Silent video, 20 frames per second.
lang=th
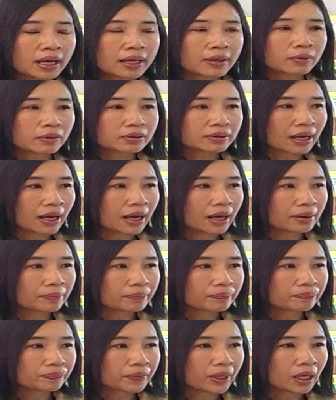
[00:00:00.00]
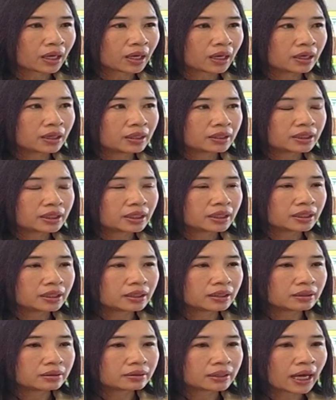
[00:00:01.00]
ไหร่ก็ตามนะคะ ที่
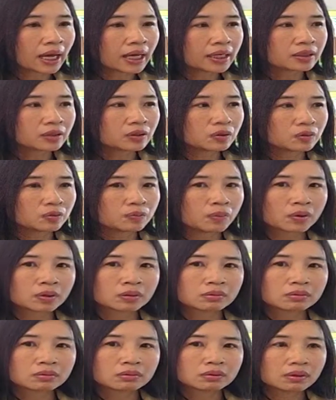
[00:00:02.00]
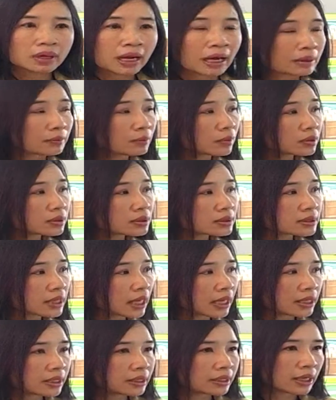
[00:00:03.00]
ท่านอยู่บนหลังมอเตอร์ไซ
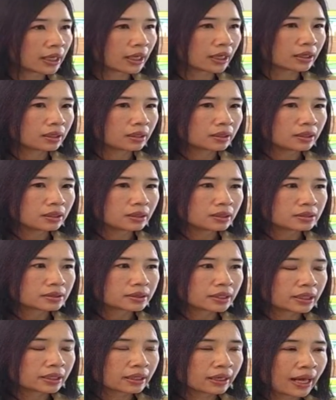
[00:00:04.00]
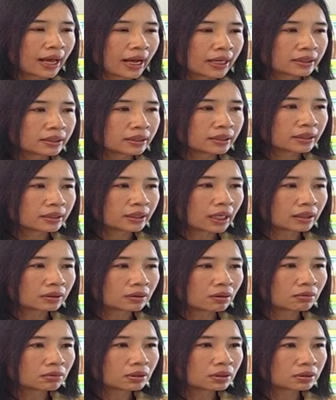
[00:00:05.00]
ค์เนี่ยสิ่งแรกที่ท่าน
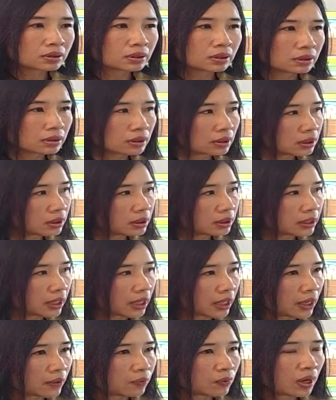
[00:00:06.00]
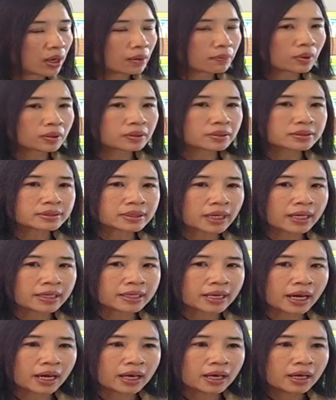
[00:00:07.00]
ต้องนึกถึงเลยนะคะ ว่ามอเตอร์ไซ
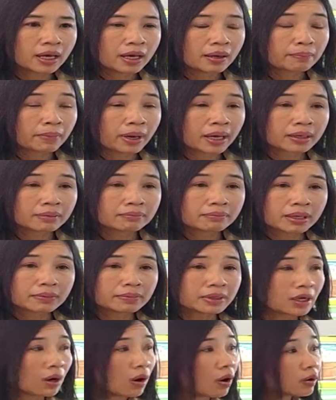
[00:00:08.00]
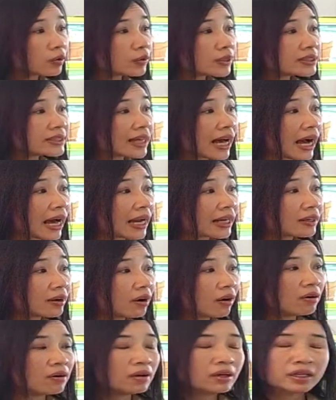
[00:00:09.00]
ค์นะมันไม่มีห้องโดยสาร
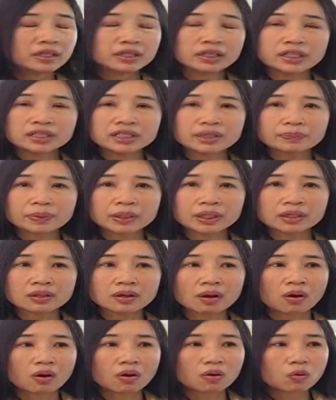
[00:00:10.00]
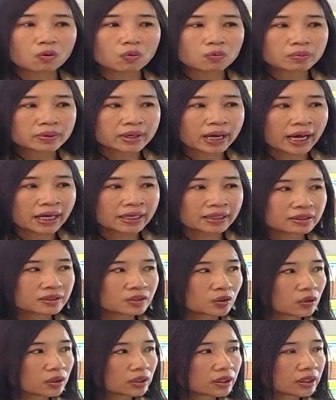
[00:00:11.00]
เนาะที่จะเป็นเกาะคุ้มกัน
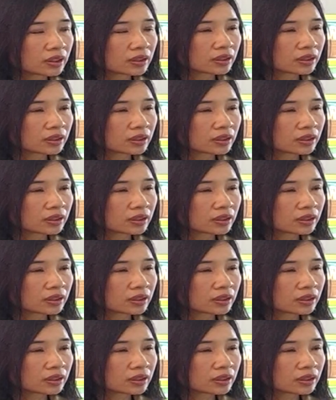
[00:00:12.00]
ชน